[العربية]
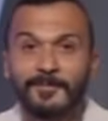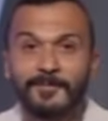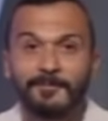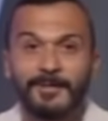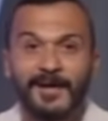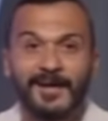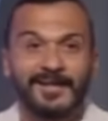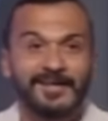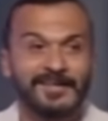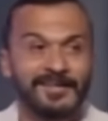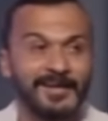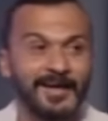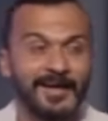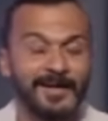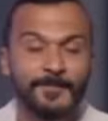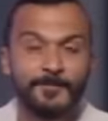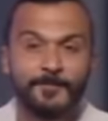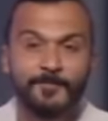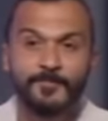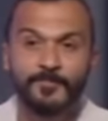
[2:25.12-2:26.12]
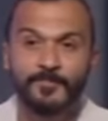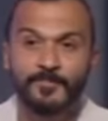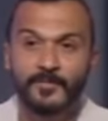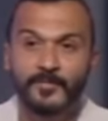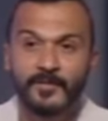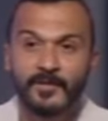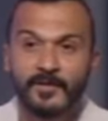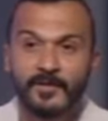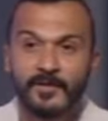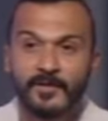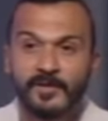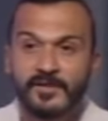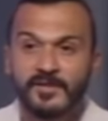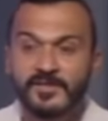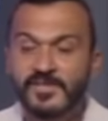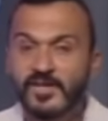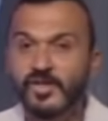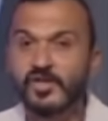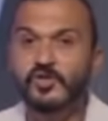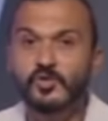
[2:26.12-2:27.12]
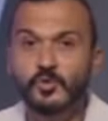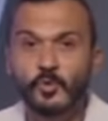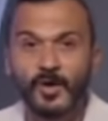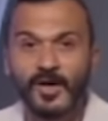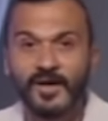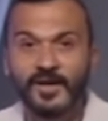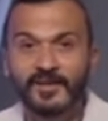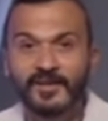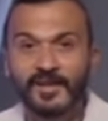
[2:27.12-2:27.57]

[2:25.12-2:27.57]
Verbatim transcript: بالبلدي يعني السن الصغير